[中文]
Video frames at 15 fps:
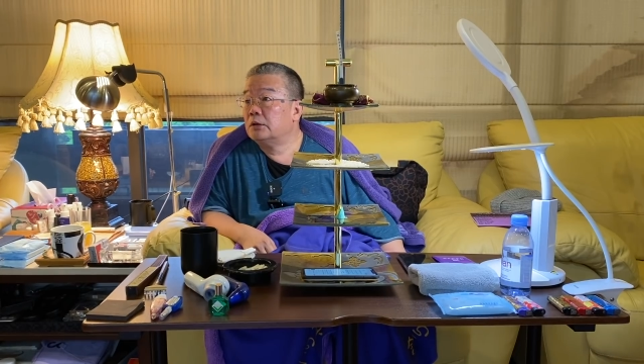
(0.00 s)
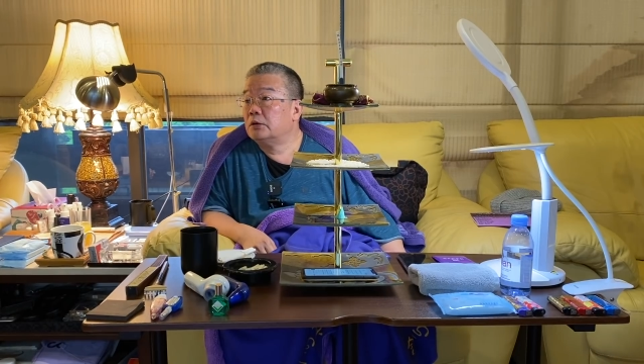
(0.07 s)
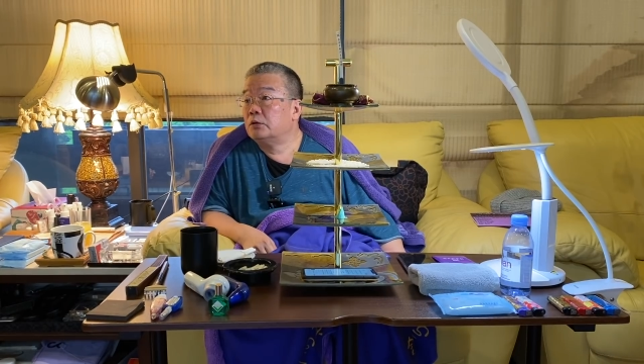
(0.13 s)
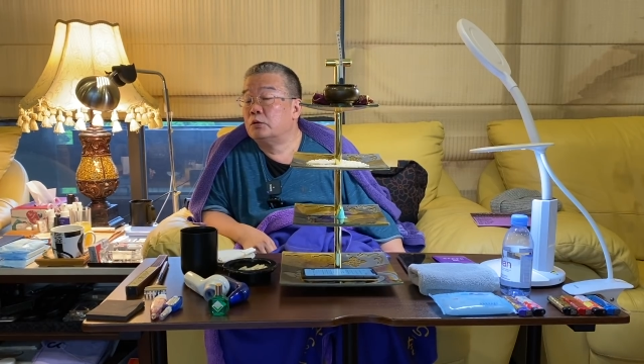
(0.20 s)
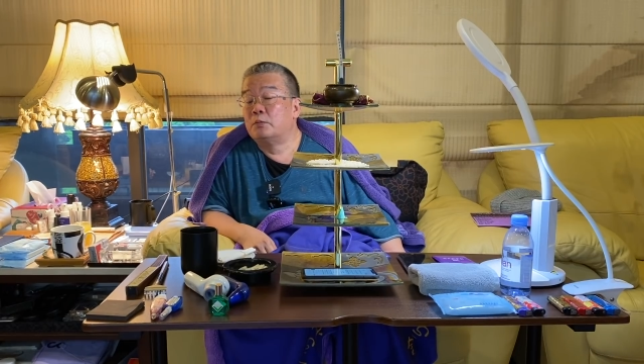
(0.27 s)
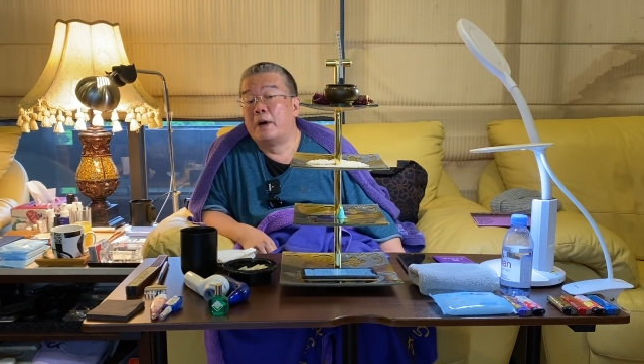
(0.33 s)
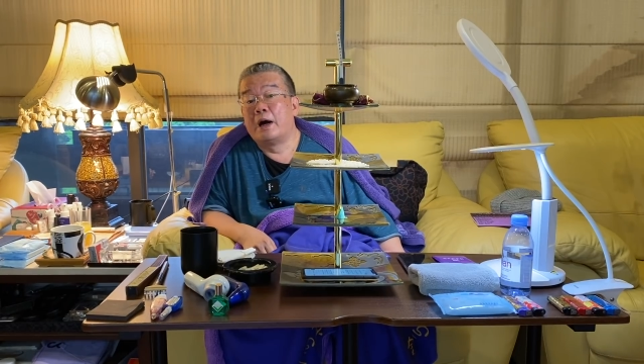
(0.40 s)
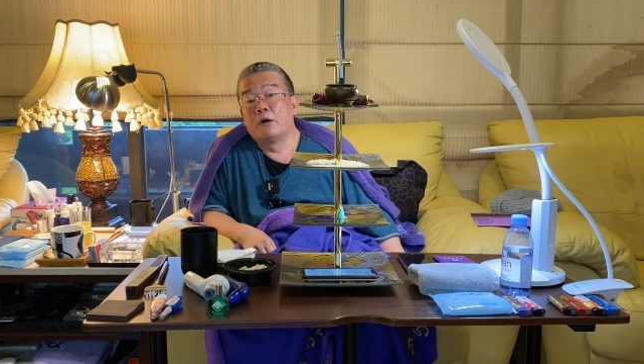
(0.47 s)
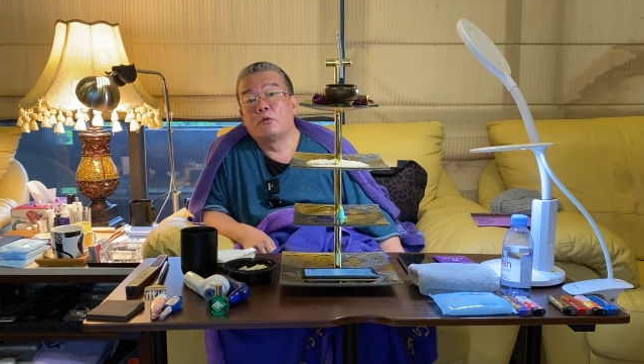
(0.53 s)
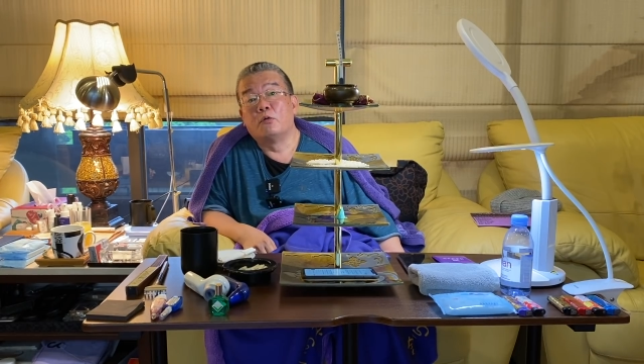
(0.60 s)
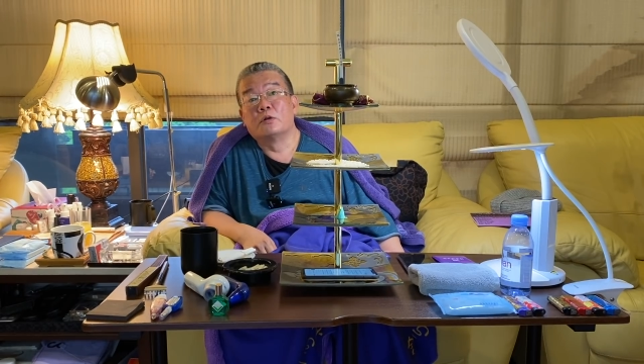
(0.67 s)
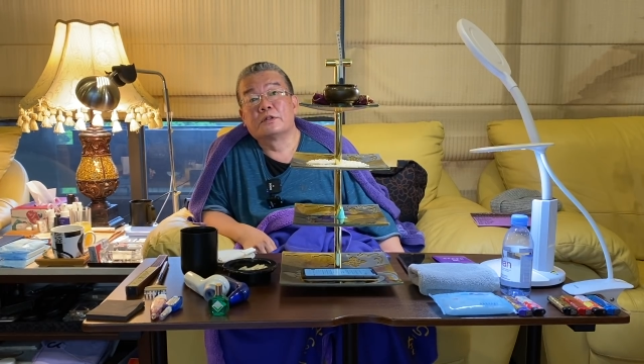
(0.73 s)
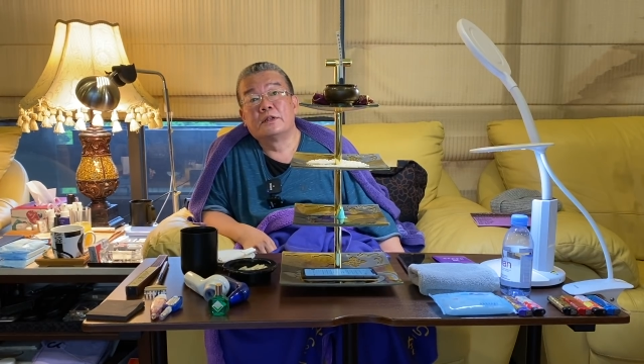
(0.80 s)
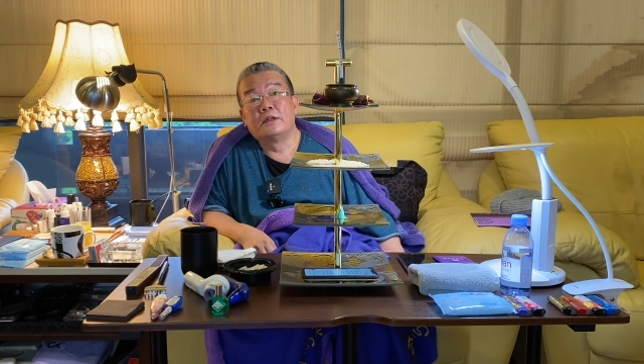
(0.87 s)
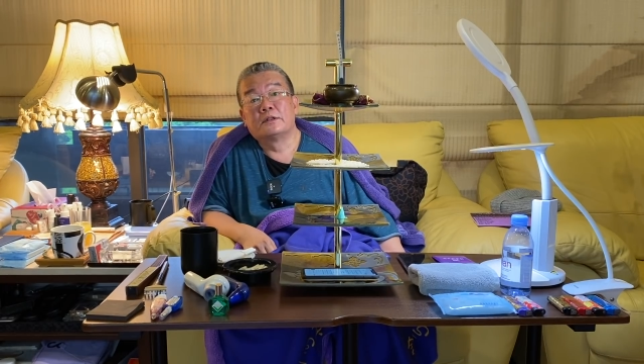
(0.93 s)
五八
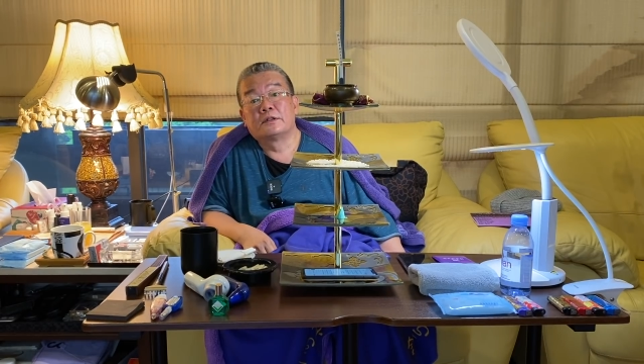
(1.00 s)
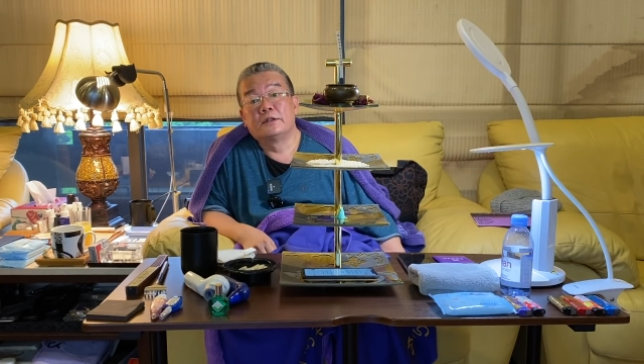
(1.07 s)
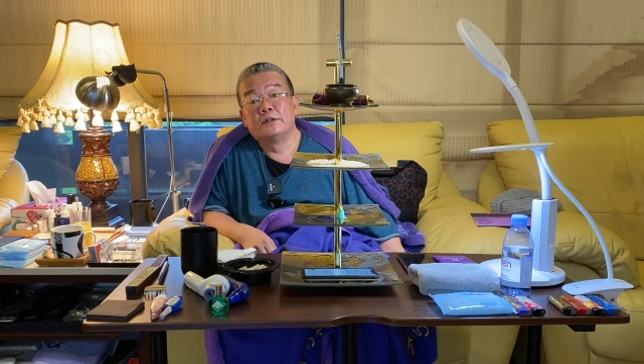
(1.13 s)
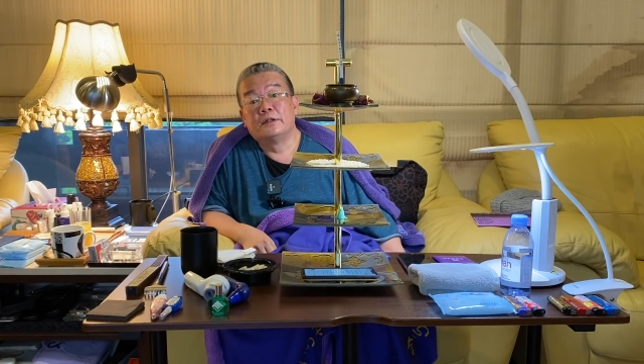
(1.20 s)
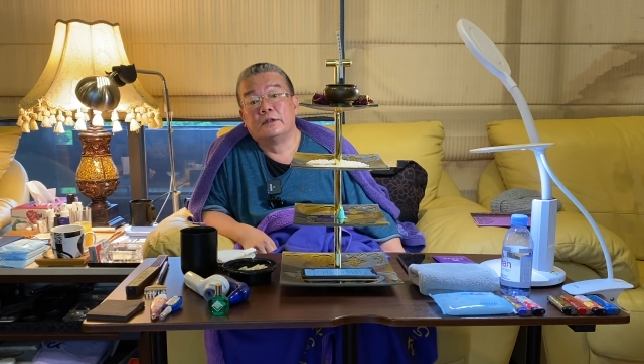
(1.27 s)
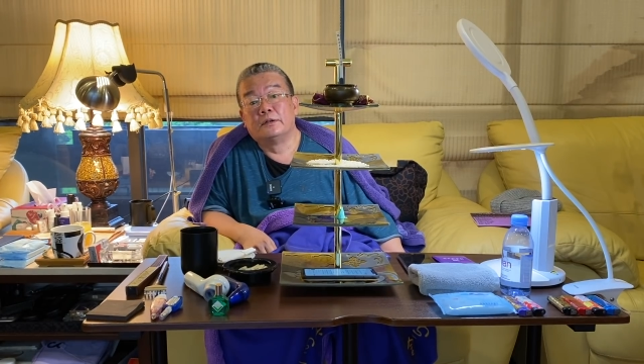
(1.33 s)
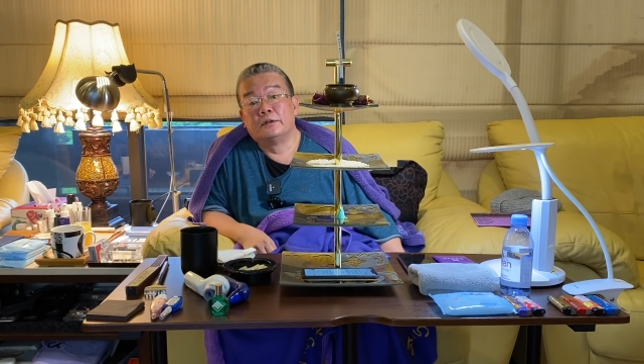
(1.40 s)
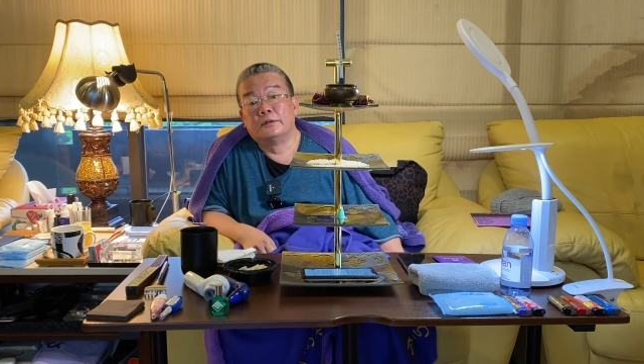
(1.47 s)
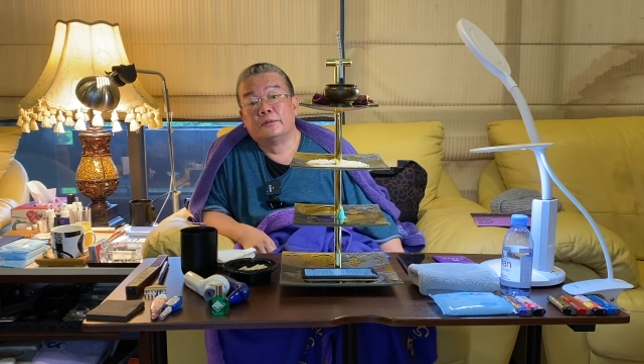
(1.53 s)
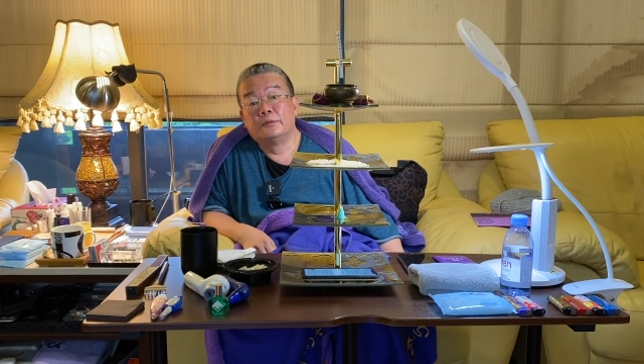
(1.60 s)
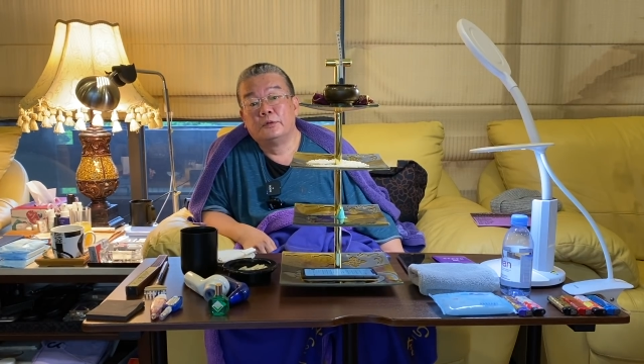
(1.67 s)
果上增了哈，